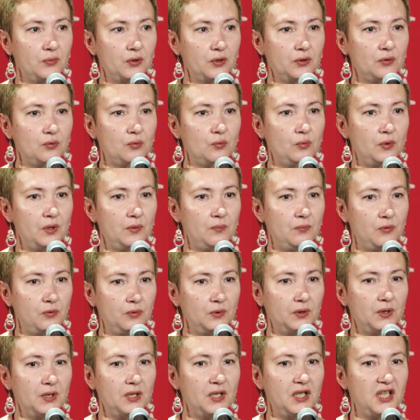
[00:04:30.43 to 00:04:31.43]
что у
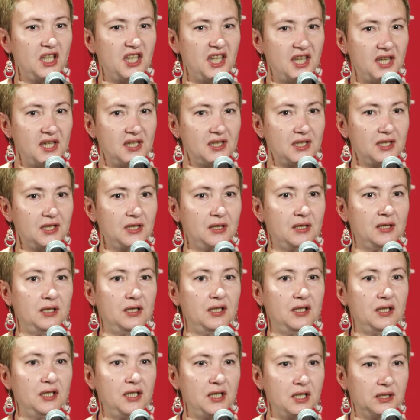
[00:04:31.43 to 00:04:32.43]
ребенка есть
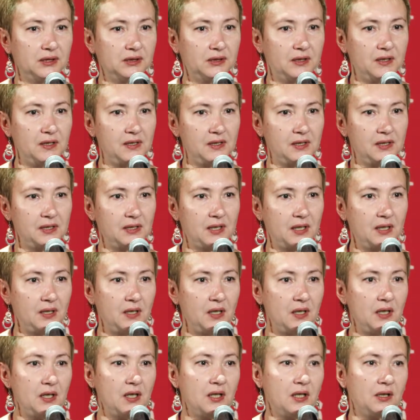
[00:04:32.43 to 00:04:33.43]
э, некоторое
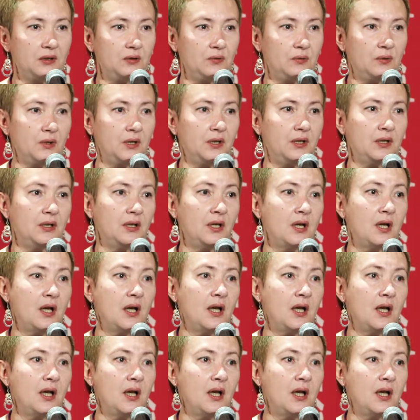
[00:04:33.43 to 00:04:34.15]
состояние, которое э,